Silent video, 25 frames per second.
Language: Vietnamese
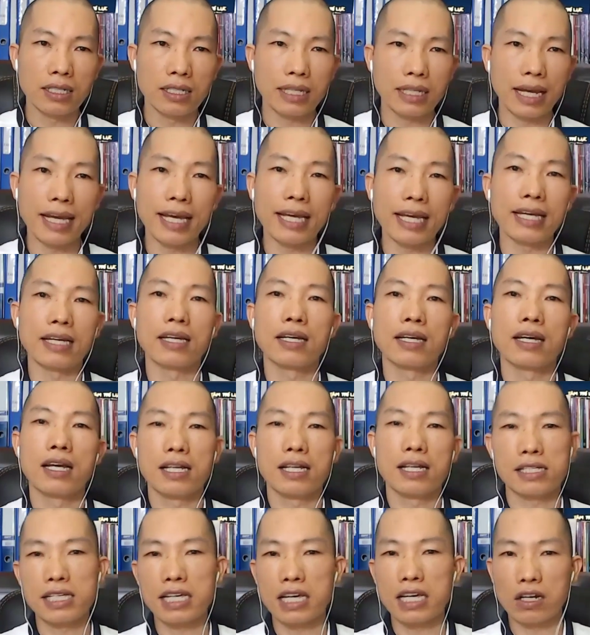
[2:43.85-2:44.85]
thì
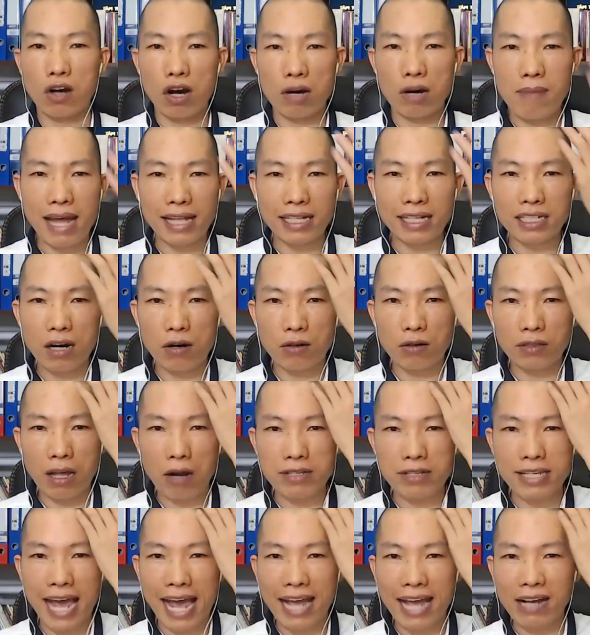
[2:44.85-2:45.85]
chỉ có bán cầu
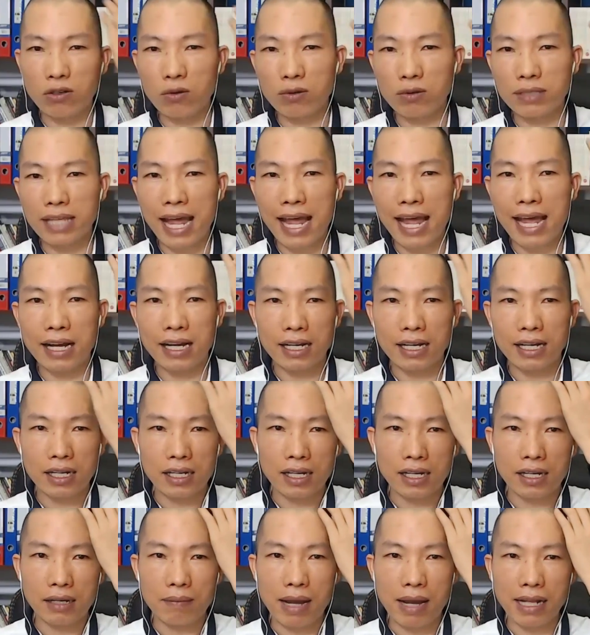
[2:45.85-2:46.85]
não trái của chúng ta,
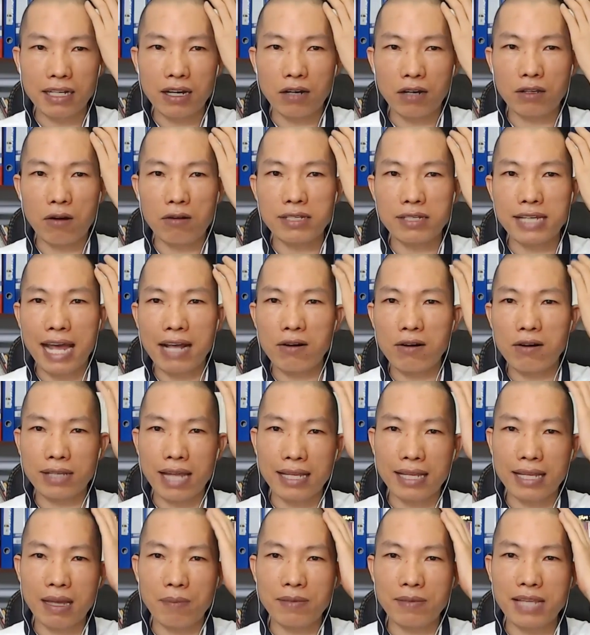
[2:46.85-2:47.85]
bán cầu não trái của chúng
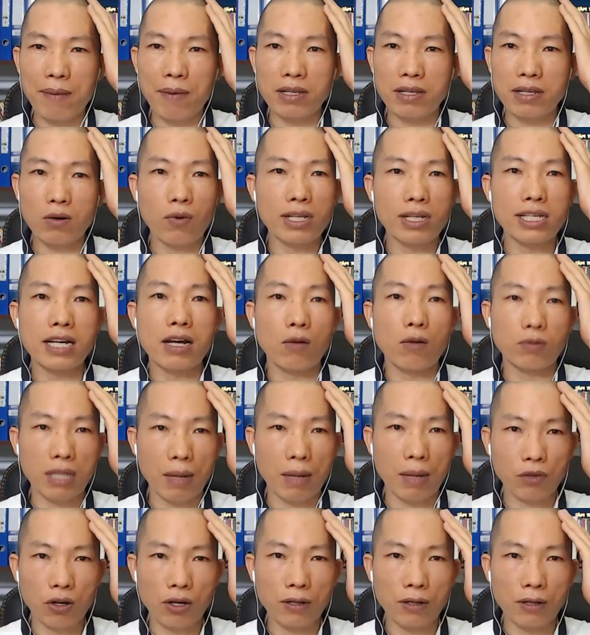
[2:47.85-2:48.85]
ta tham gia vào trong quá trình học
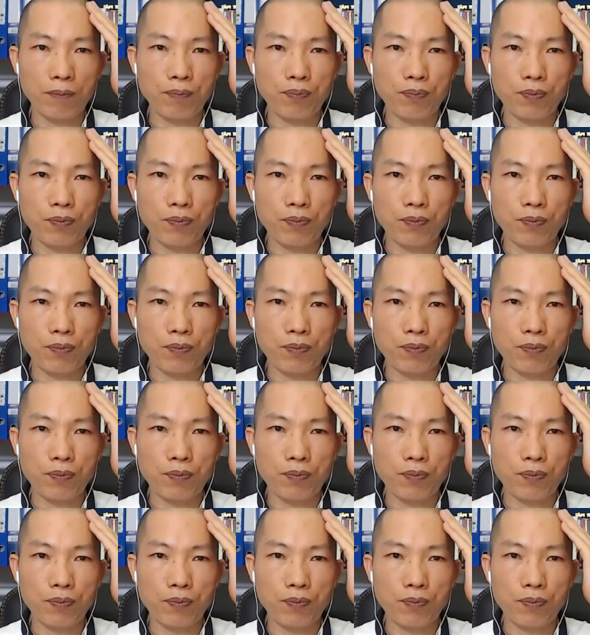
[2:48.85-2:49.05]
tập thôi.